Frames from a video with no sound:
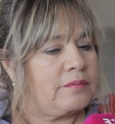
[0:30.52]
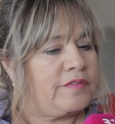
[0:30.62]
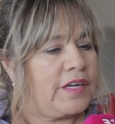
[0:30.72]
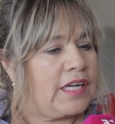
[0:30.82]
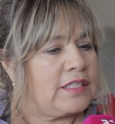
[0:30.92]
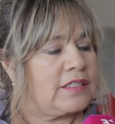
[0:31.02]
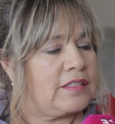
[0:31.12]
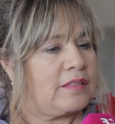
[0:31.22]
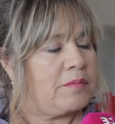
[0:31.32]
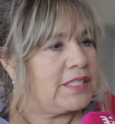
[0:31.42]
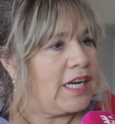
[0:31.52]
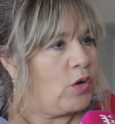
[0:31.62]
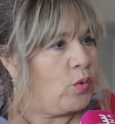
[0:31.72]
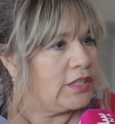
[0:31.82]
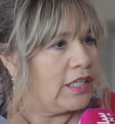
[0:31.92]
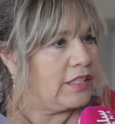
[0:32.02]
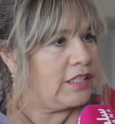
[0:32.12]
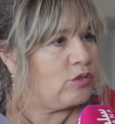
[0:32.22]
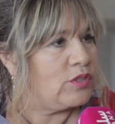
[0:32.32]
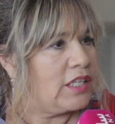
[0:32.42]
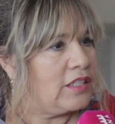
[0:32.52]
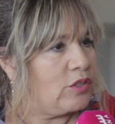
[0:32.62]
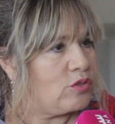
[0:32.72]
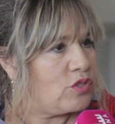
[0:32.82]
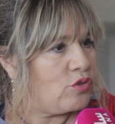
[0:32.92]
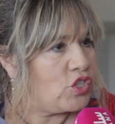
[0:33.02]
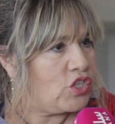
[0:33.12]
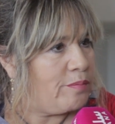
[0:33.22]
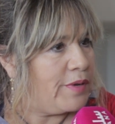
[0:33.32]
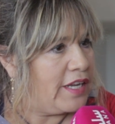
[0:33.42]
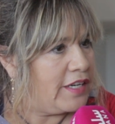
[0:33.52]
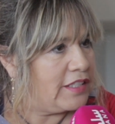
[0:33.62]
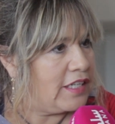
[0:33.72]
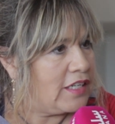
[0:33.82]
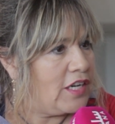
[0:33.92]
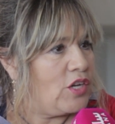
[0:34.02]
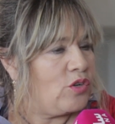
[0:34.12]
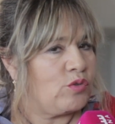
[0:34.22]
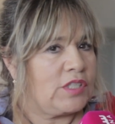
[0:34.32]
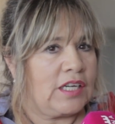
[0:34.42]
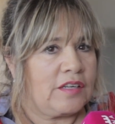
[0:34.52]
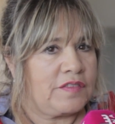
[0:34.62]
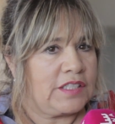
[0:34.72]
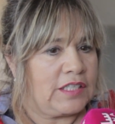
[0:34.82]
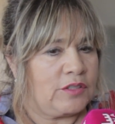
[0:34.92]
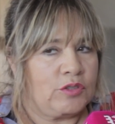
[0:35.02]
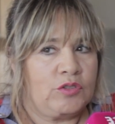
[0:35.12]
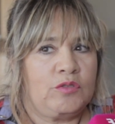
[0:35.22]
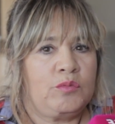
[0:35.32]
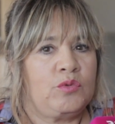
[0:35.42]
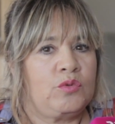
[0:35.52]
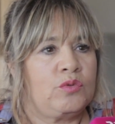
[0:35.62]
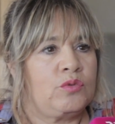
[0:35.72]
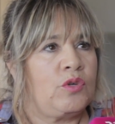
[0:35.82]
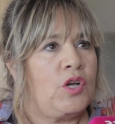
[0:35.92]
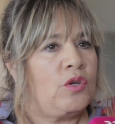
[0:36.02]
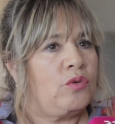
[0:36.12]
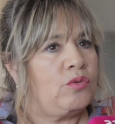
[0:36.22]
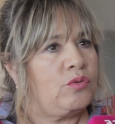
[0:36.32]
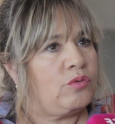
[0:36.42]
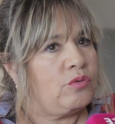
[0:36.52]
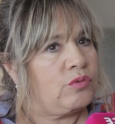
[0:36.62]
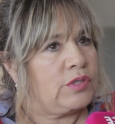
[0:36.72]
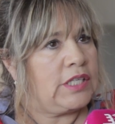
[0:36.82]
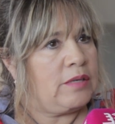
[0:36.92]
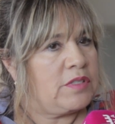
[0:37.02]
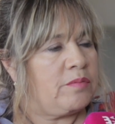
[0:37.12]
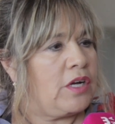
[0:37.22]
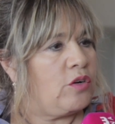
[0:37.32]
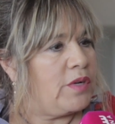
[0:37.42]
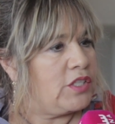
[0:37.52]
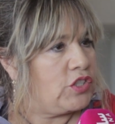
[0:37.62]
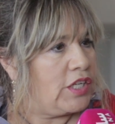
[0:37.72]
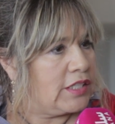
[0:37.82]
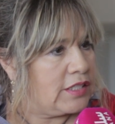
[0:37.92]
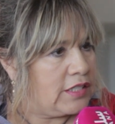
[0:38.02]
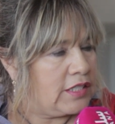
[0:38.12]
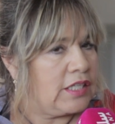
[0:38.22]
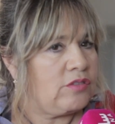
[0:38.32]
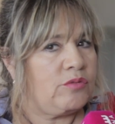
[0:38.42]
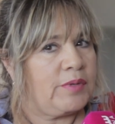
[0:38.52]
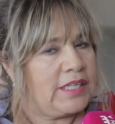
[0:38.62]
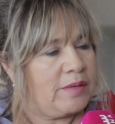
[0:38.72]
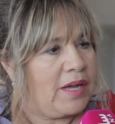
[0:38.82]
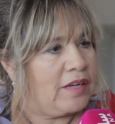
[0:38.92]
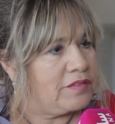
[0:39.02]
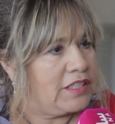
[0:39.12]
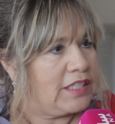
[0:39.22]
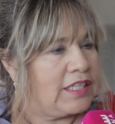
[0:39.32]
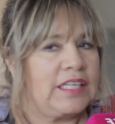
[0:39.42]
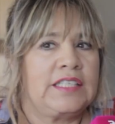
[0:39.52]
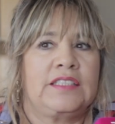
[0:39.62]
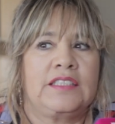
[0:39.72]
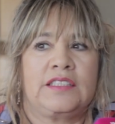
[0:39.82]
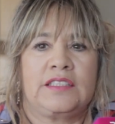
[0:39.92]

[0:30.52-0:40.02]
فرقة المسرح الوطني كنت أنا العنصر الشاب أنذاك وتعرفت عليهم و... وتعلمت معهم أشياء كثيرة وبقينا محافظين على هذا